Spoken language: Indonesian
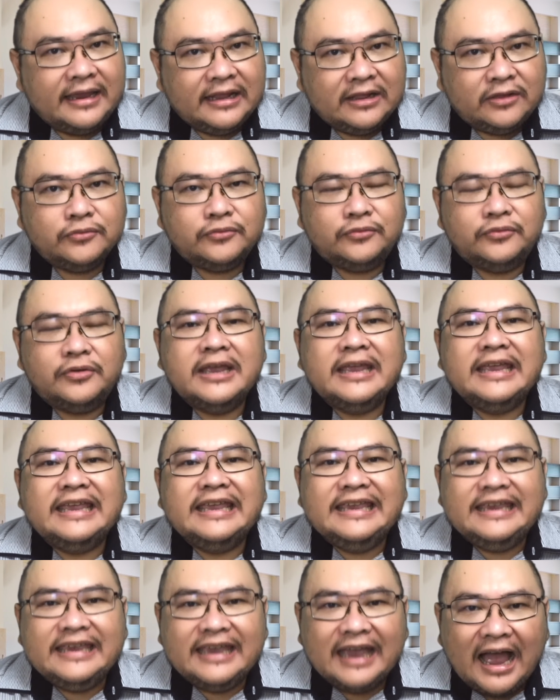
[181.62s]
itu
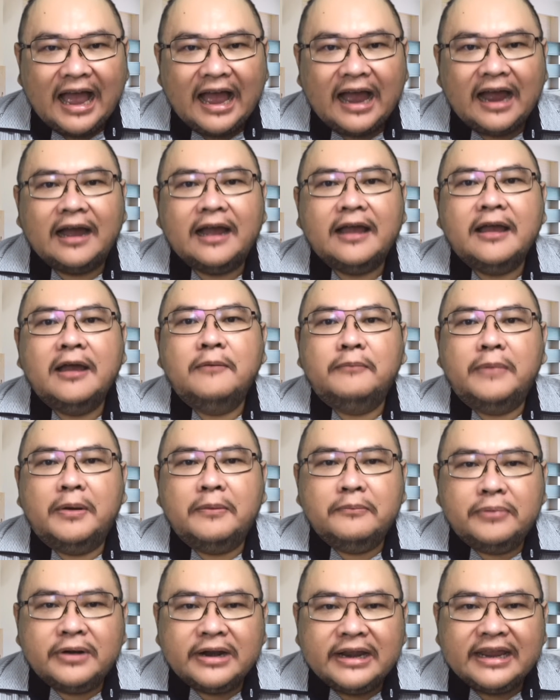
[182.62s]
yang
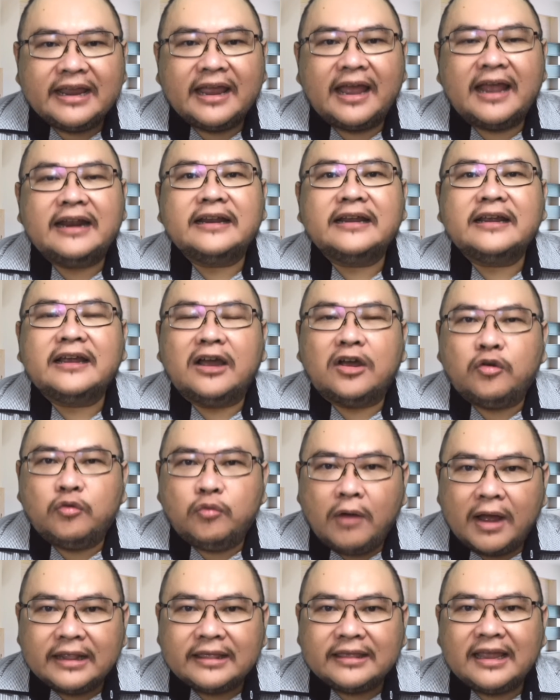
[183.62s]
memberikan
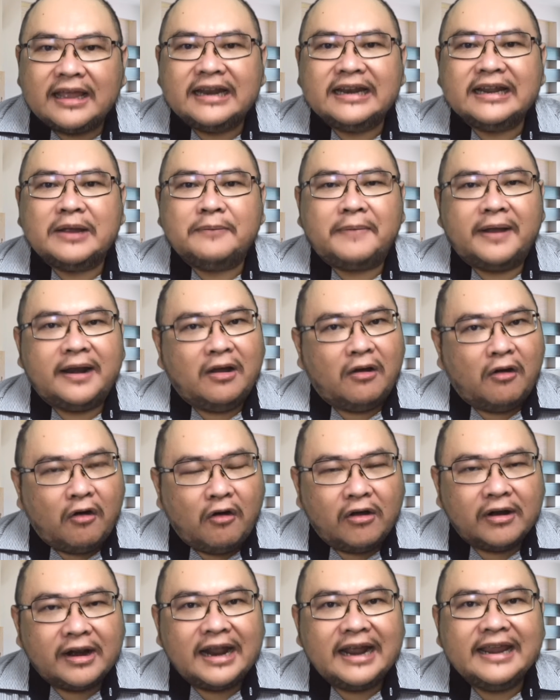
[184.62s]
kekuatan kepada
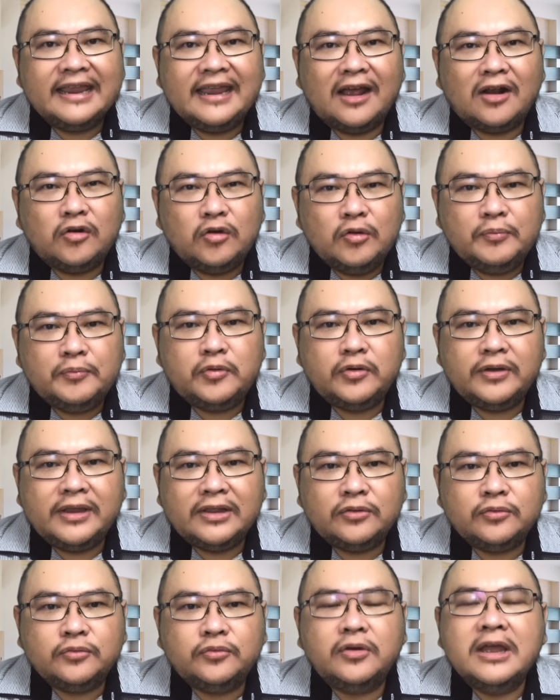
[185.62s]
orang yang lumpuh
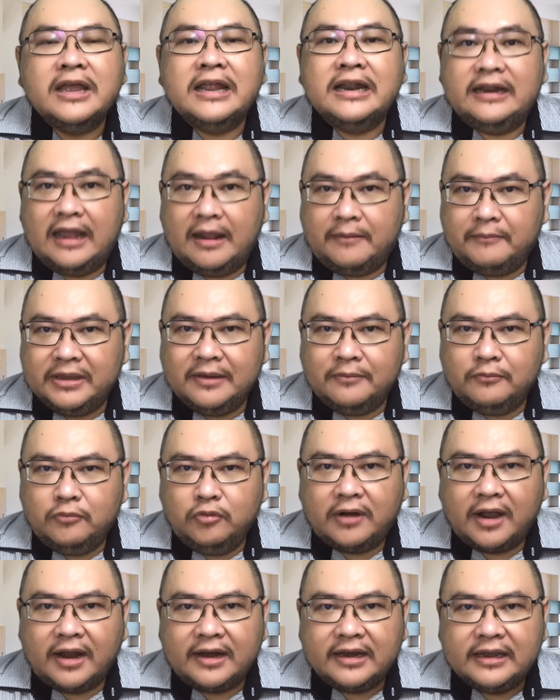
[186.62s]
itu dan
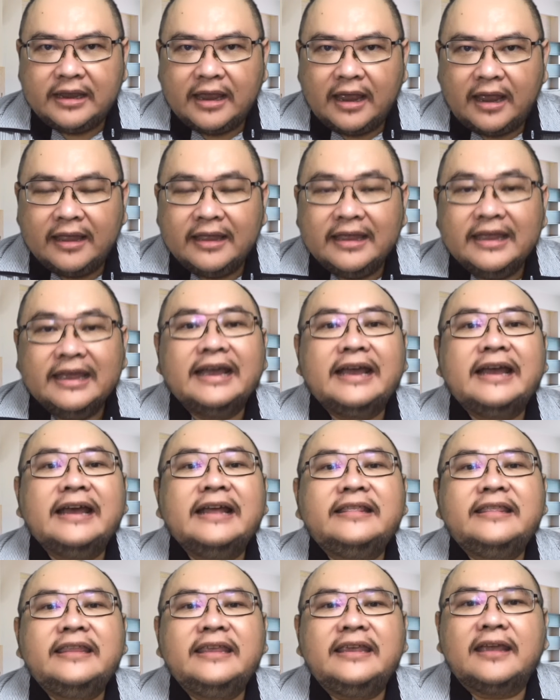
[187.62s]
menyembuhkan dia
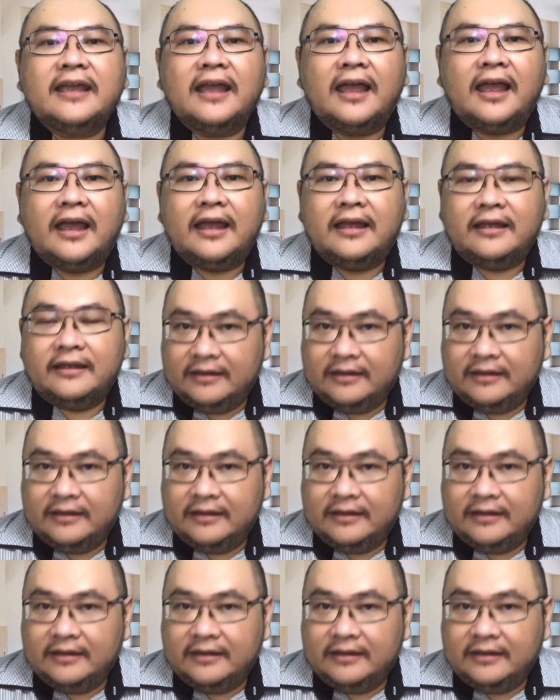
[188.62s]
ketika